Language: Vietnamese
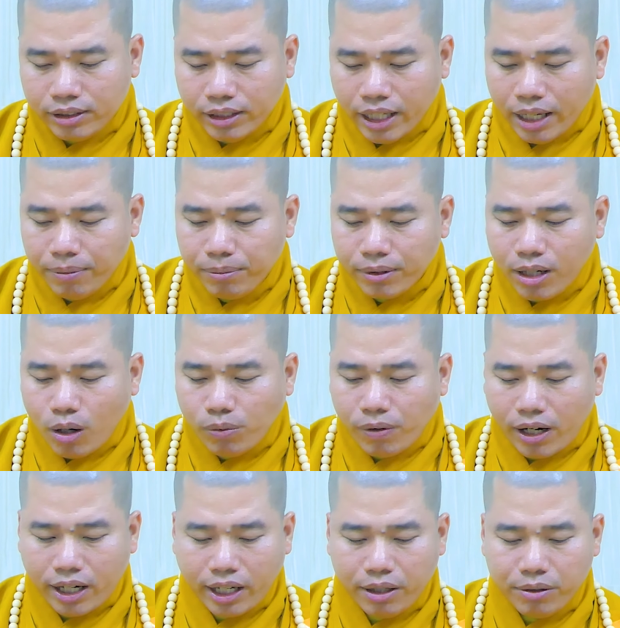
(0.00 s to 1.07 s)
niệm có
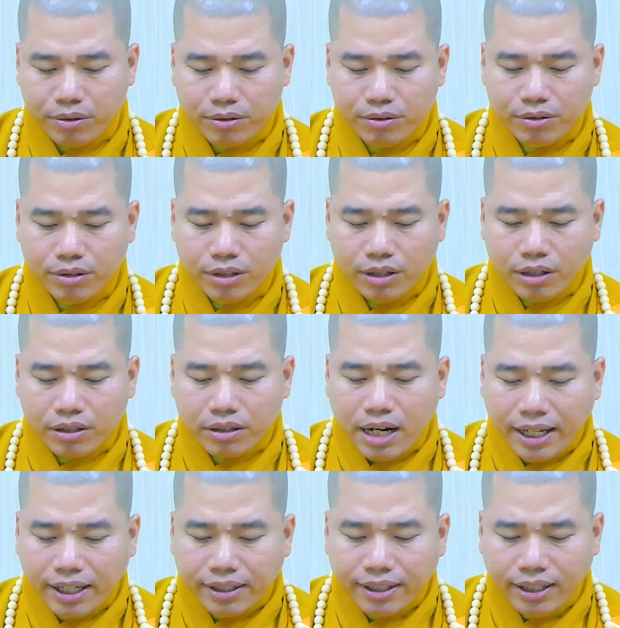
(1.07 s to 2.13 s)
phật hiệu
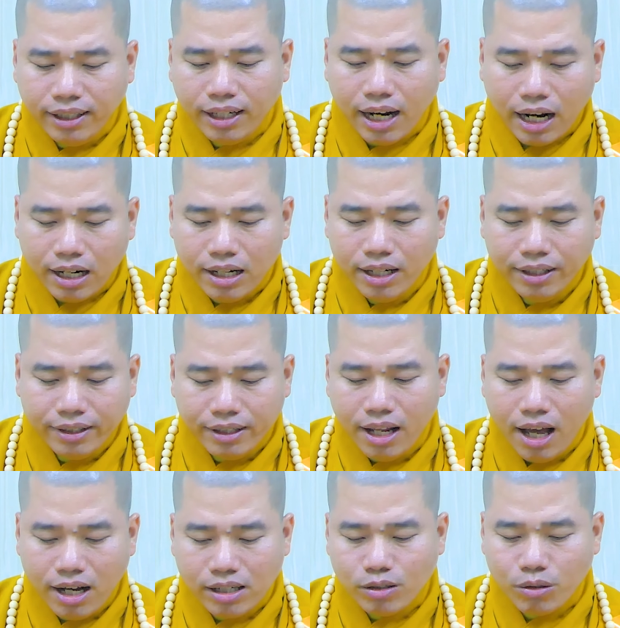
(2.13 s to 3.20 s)
đây chính là linh
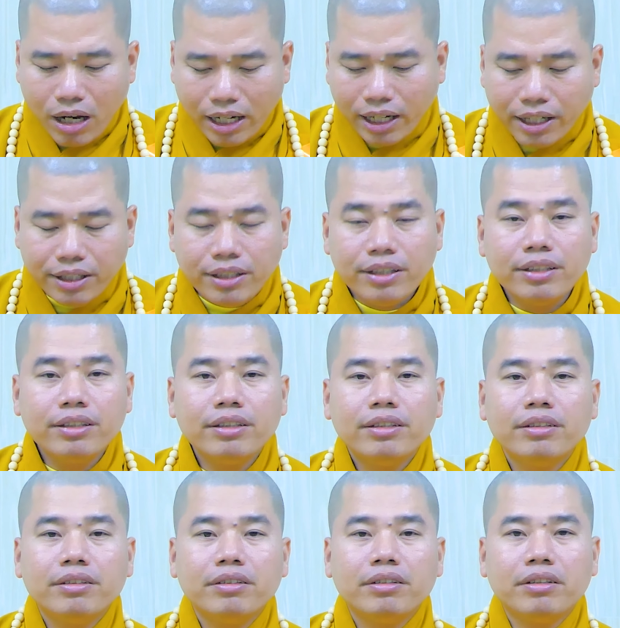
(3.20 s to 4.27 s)
đơn quan hỷ
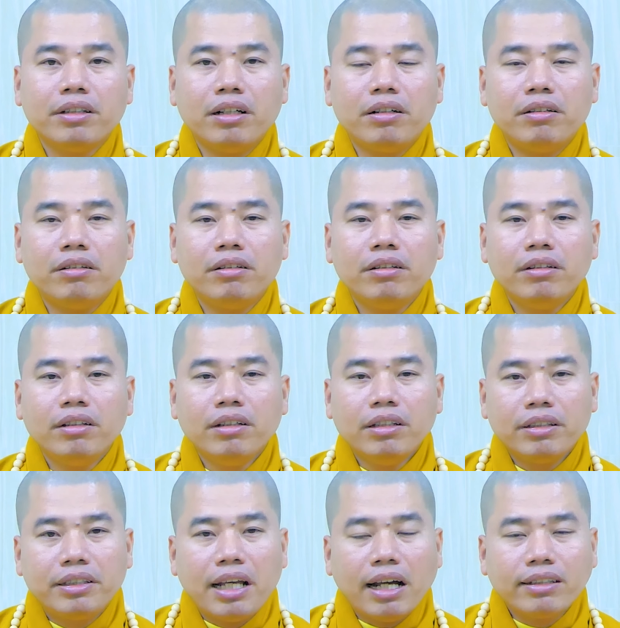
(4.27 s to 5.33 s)
ờ,
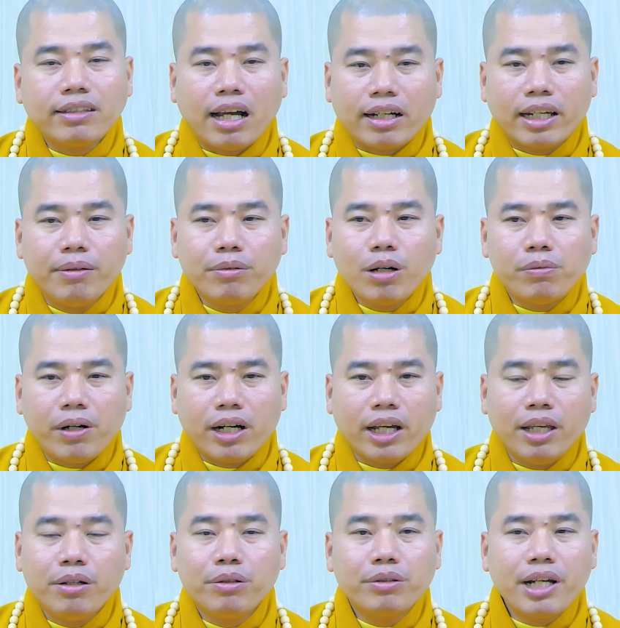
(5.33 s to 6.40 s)
chân thật niệm có phật
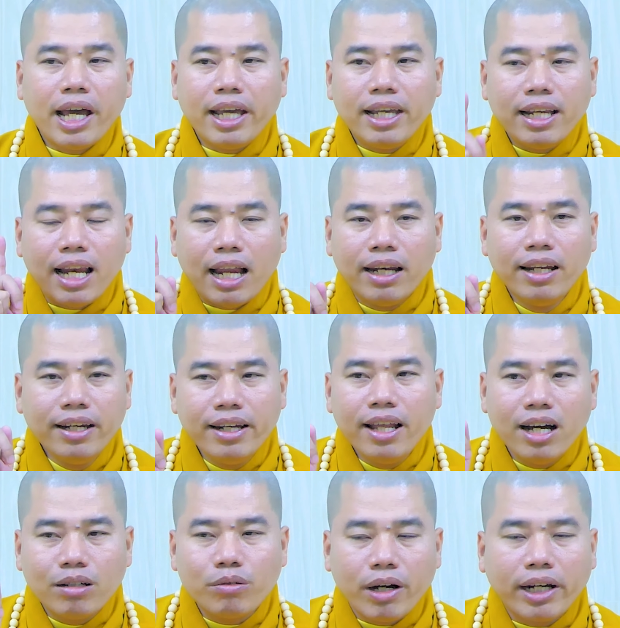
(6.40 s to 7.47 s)
hiệu đây là linh
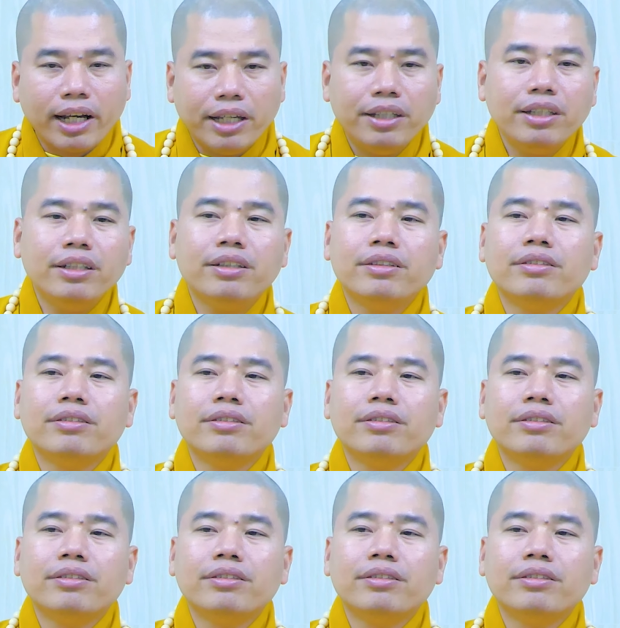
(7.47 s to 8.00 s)
đơn quan hỷ